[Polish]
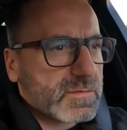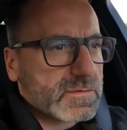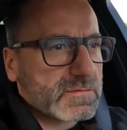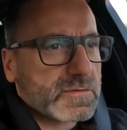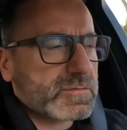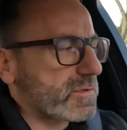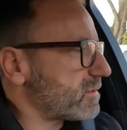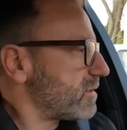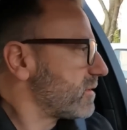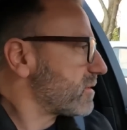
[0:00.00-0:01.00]
Podobno
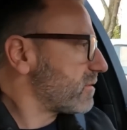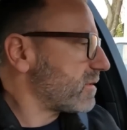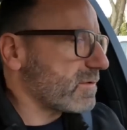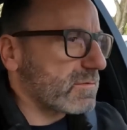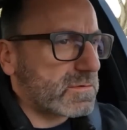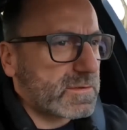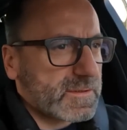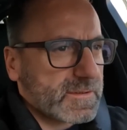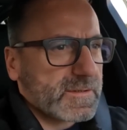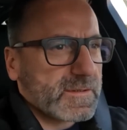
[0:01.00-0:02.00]
bierze litr oleju
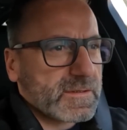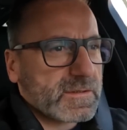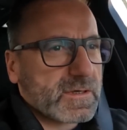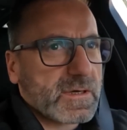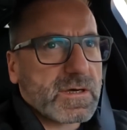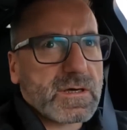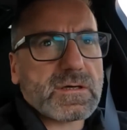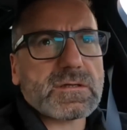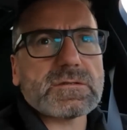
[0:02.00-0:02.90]
na,